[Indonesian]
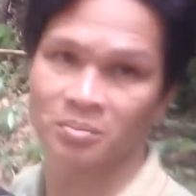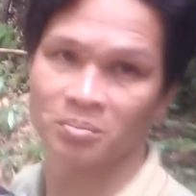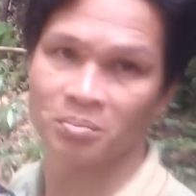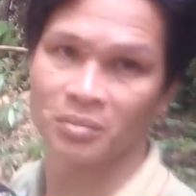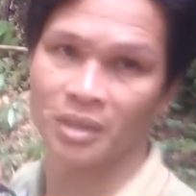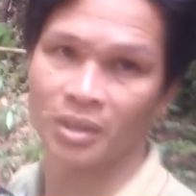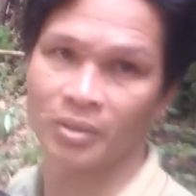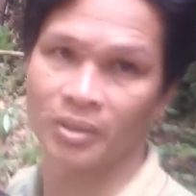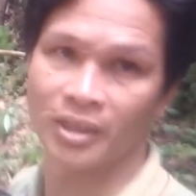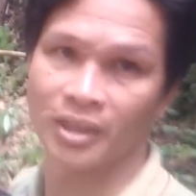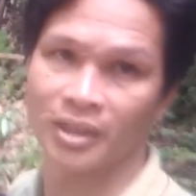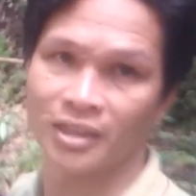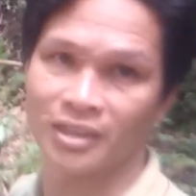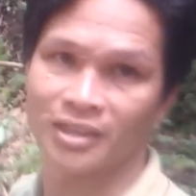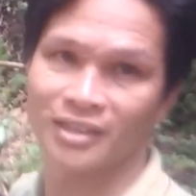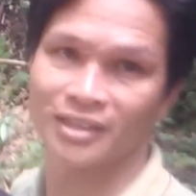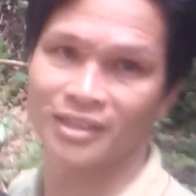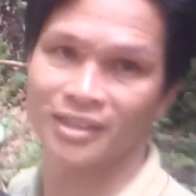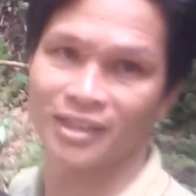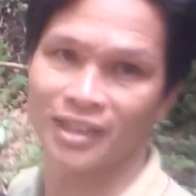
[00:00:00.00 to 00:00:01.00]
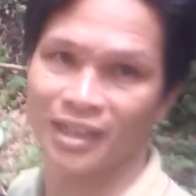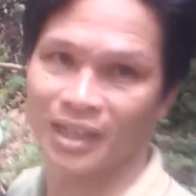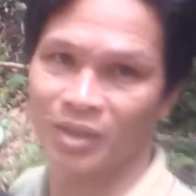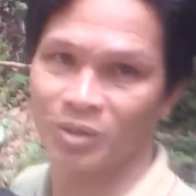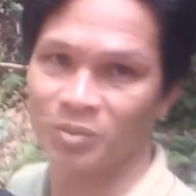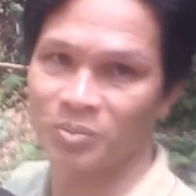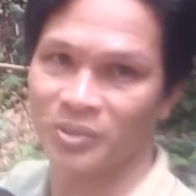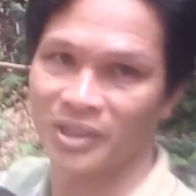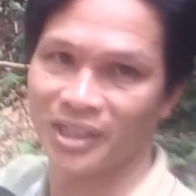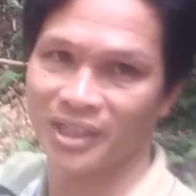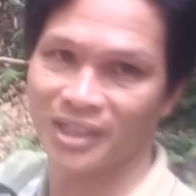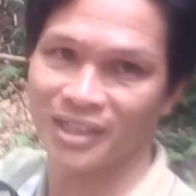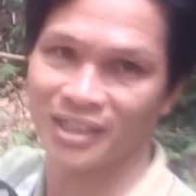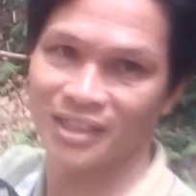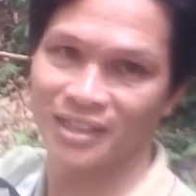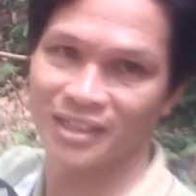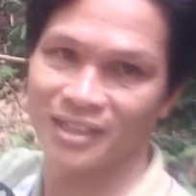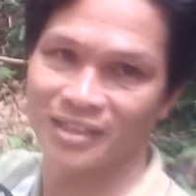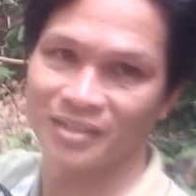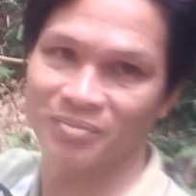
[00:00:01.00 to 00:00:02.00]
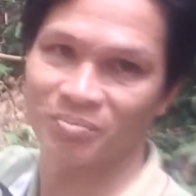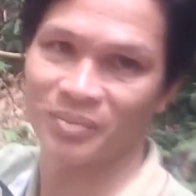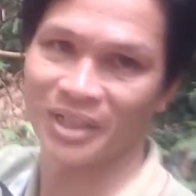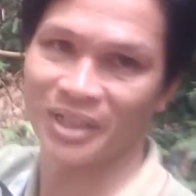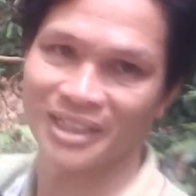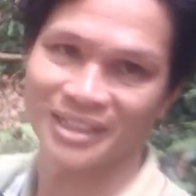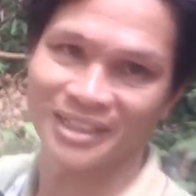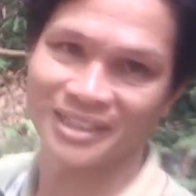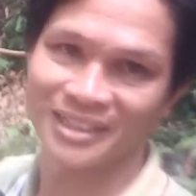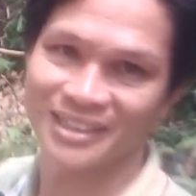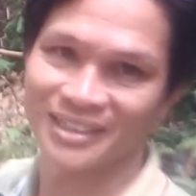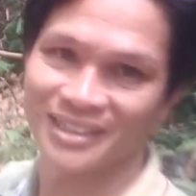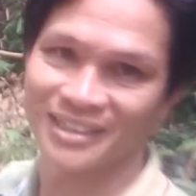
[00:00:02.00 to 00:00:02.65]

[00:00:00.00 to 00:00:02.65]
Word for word: bahwa kamu pernah mandi